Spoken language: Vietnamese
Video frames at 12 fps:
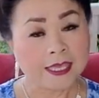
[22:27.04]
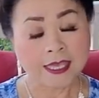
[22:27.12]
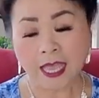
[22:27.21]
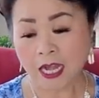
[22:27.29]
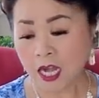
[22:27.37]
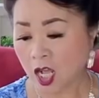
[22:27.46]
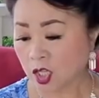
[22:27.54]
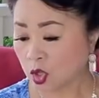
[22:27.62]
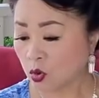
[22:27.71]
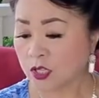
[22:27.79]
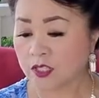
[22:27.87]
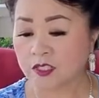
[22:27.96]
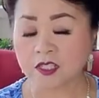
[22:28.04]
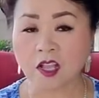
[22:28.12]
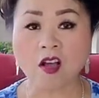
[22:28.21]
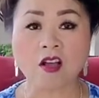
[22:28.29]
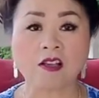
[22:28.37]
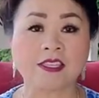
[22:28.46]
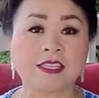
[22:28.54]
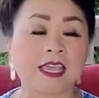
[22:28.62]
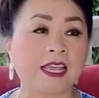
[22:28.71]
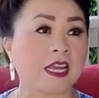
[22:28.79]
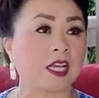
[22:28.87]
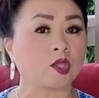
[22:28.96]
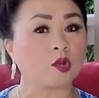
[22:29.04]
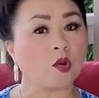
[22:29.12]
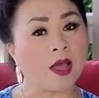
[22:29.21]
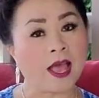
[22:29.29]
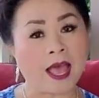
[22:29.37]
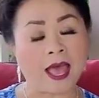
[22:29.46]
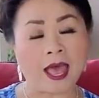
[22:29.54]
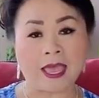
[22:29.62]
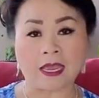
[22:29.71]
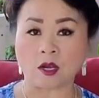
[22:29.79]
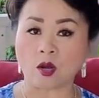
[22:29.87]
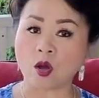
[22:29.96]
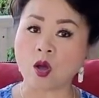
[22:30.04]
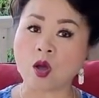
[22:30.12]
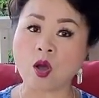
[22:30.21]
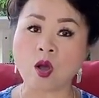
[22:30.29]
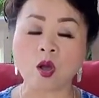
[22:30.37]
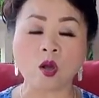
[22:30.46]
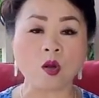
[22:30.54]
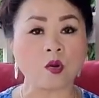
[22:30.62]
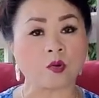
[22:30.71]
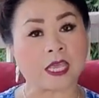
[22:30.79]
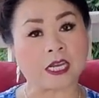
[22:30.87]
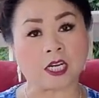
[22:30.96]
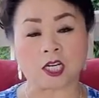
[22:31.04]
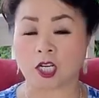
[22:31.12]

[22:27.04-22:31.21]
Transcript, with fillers: chị lợn tua cho chị lợn tua hài lô chị